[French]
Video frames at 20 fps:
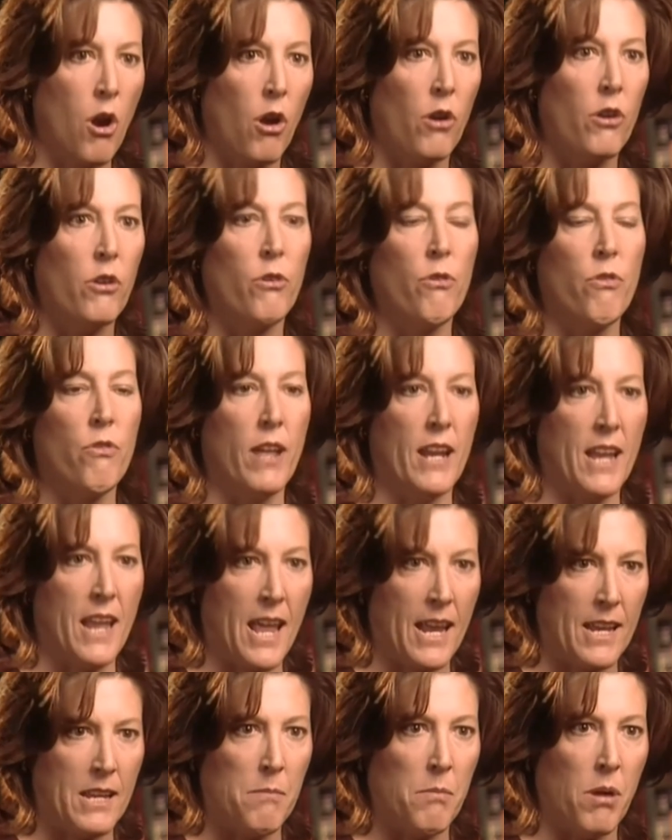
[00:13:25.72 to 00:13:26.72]
Sa
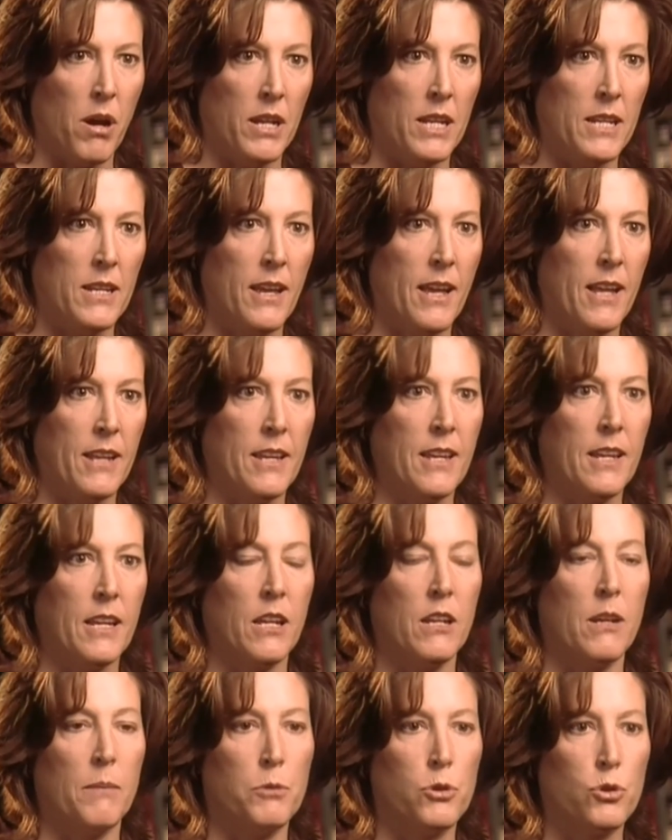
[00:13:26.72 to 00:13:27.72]
capacité physique à
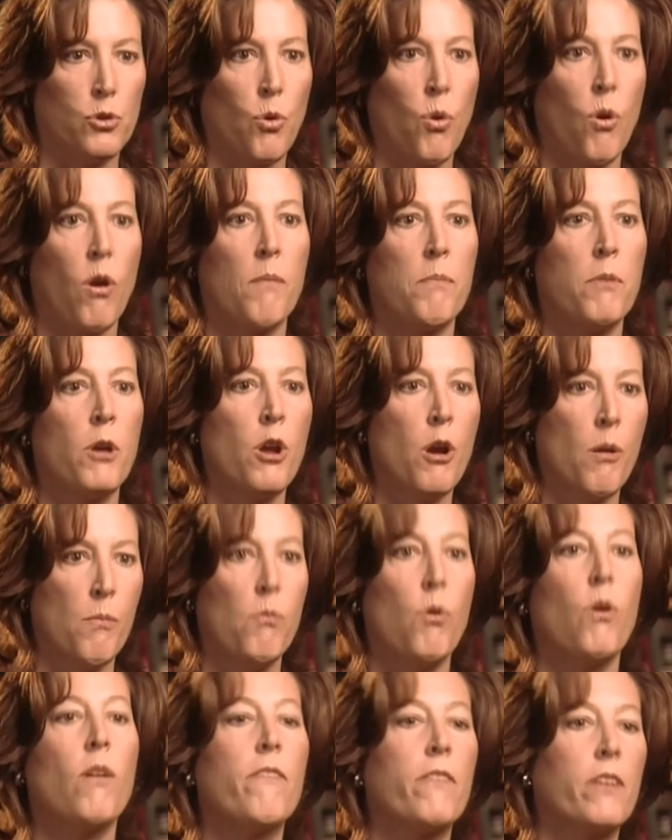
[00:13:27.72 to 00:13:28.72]
supporter la douleur est
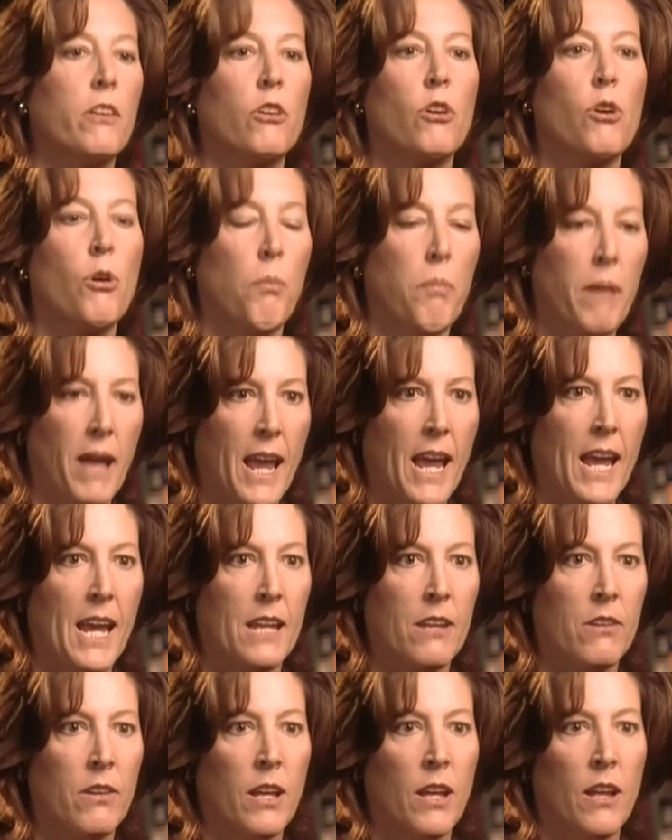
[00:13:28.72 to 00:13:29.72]
supérieure à
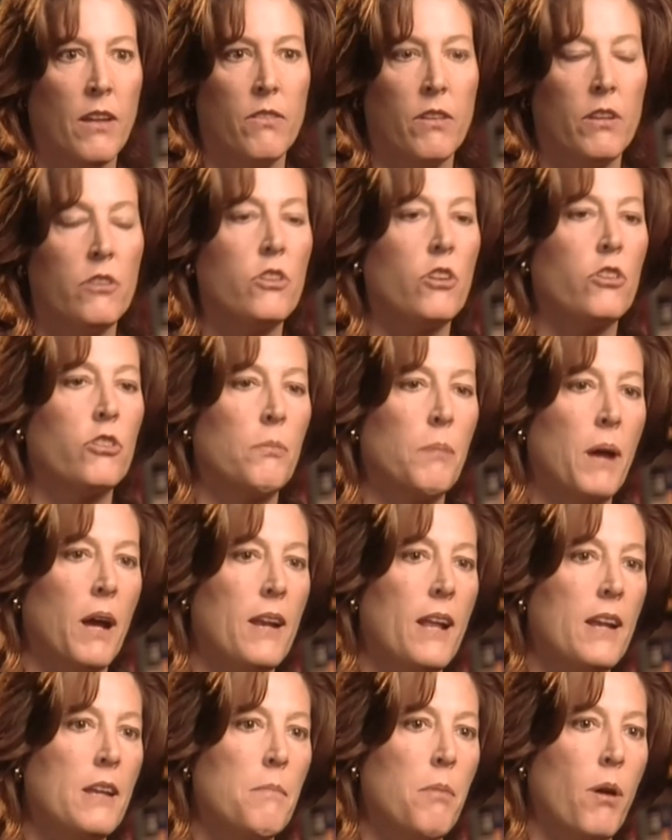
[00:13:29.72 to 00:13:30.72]
celle de pratiquement
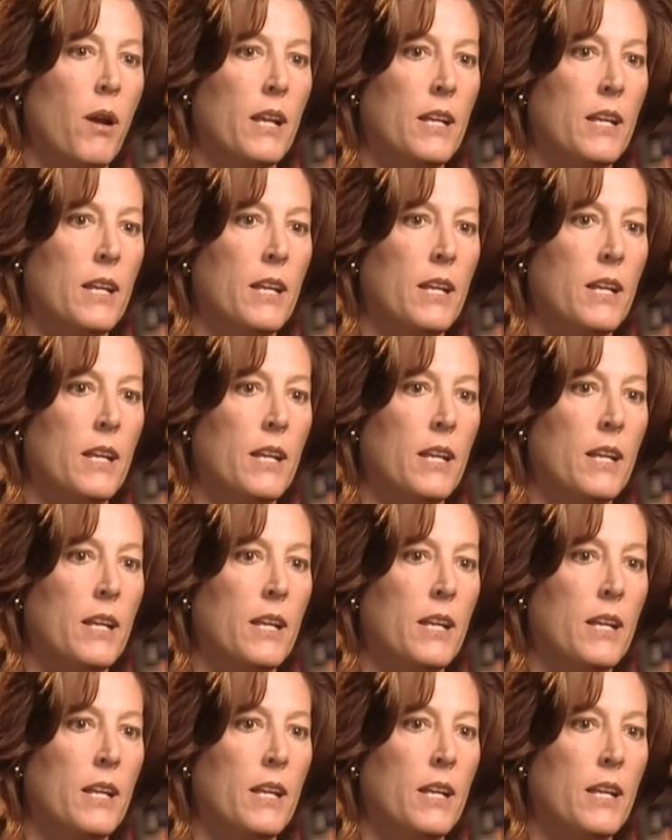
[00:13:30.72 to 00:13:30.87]
n'importe